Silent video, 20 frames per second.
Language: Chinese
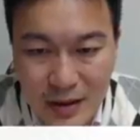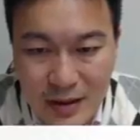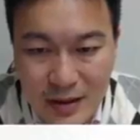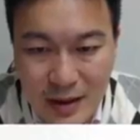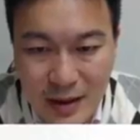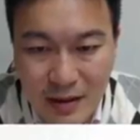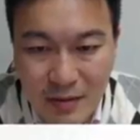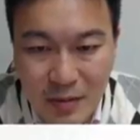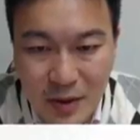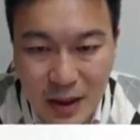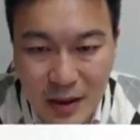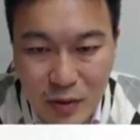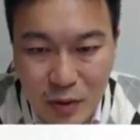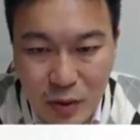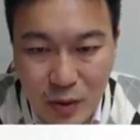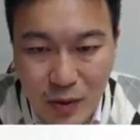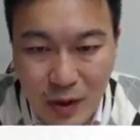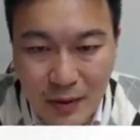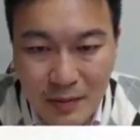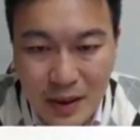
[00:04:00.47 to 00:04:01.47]
近这一边
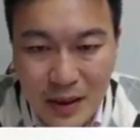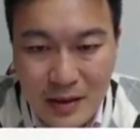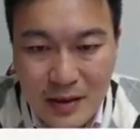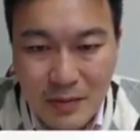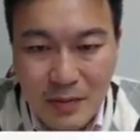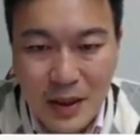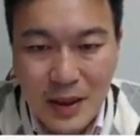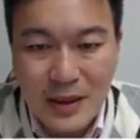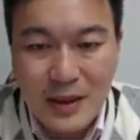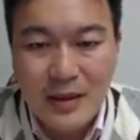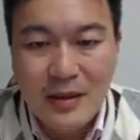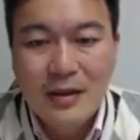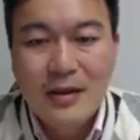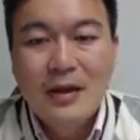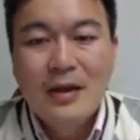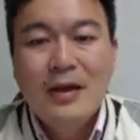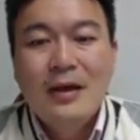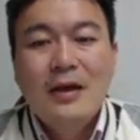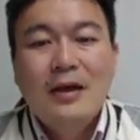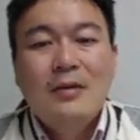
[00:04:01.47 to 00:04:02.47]
最外面这边呢，
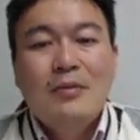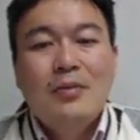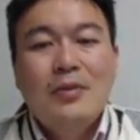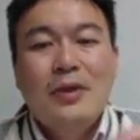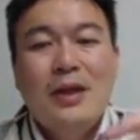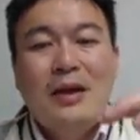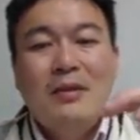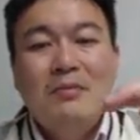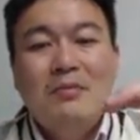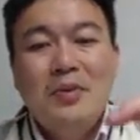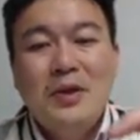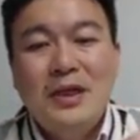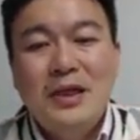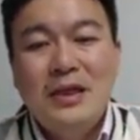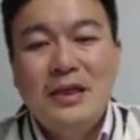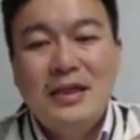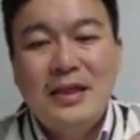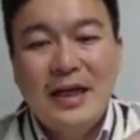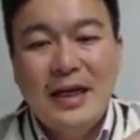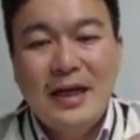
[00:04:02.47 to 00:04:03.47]
不但
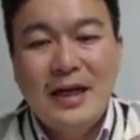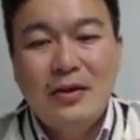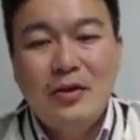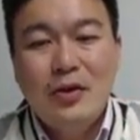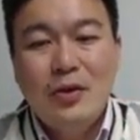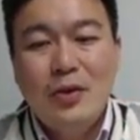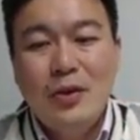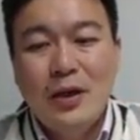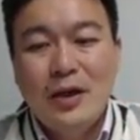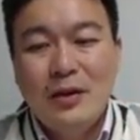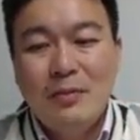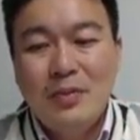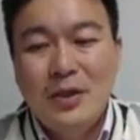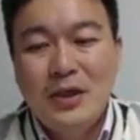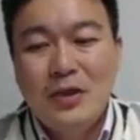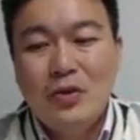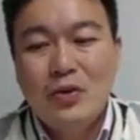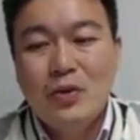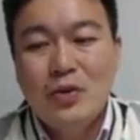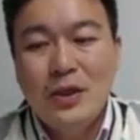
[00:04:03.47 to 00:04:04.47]
P 加下去会有一个
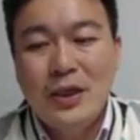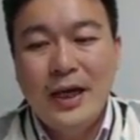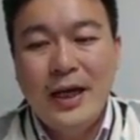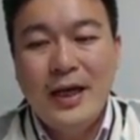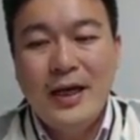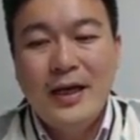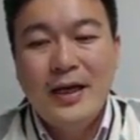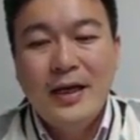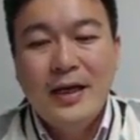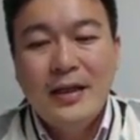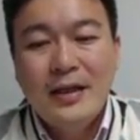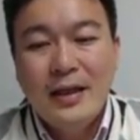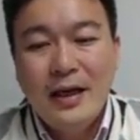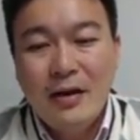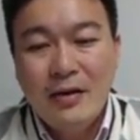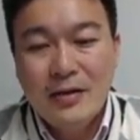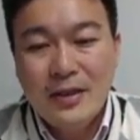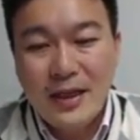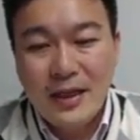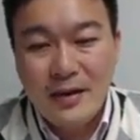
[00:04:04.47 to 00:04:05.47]
P 除以 A，
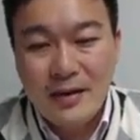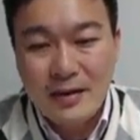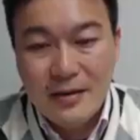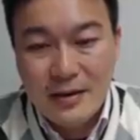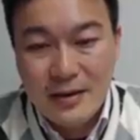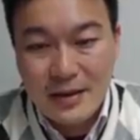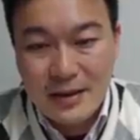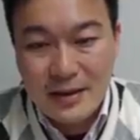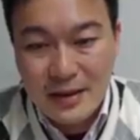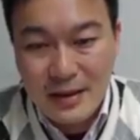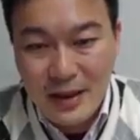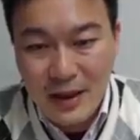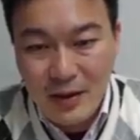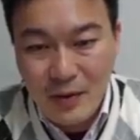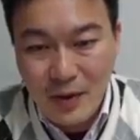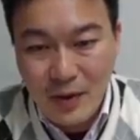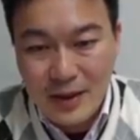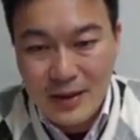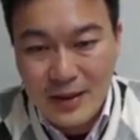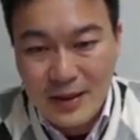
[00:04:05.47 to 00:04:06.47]
然后在
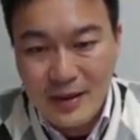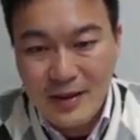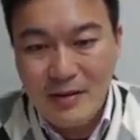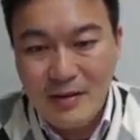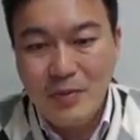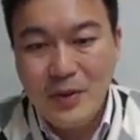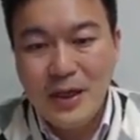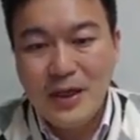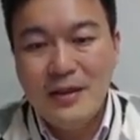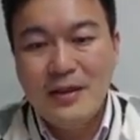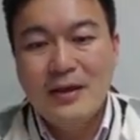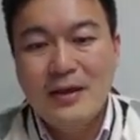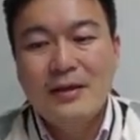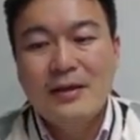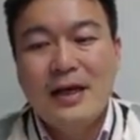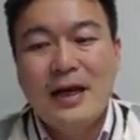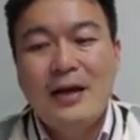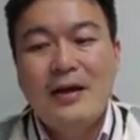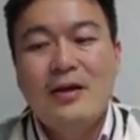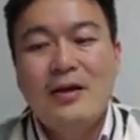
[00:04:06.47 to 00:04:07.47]
另外这一边
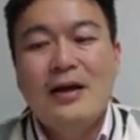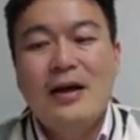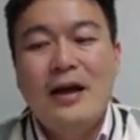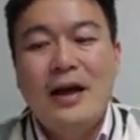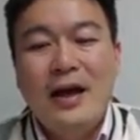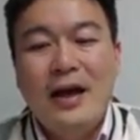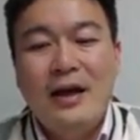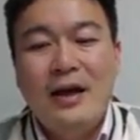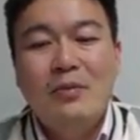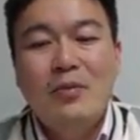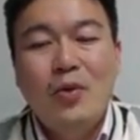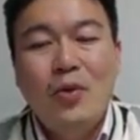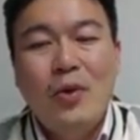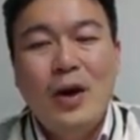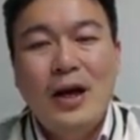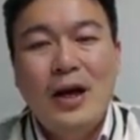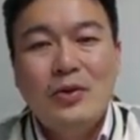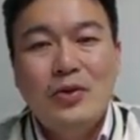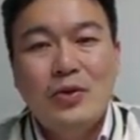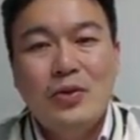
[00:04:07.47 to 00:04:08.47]
呢，它有一个 M
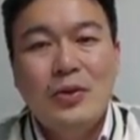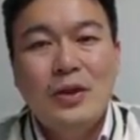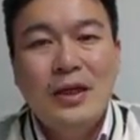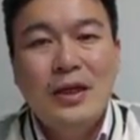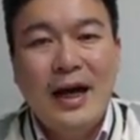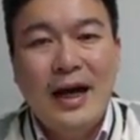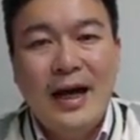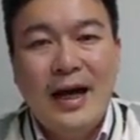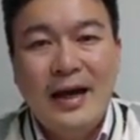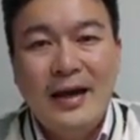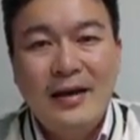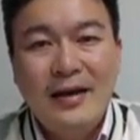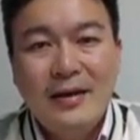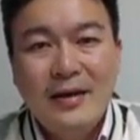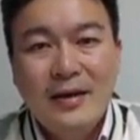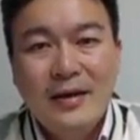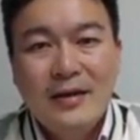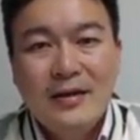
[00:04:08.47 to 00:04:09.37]
Y 除以 I。